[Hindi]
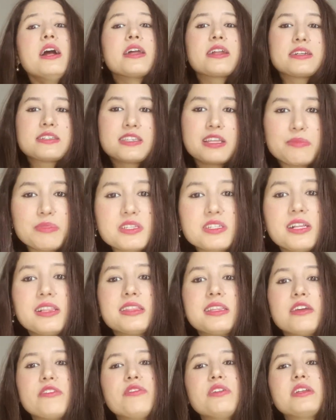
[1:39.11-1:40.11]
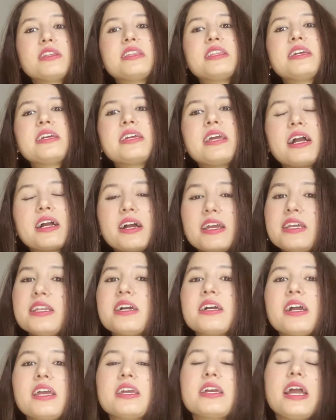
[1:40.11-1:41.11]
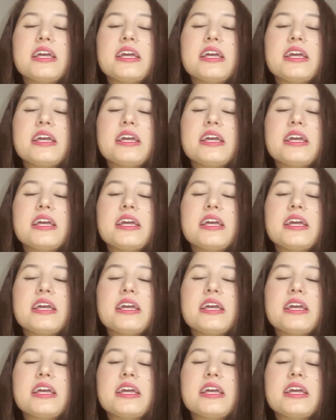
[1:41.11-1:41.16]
रस्ते में चलते फिरते या कहीं ना कहीं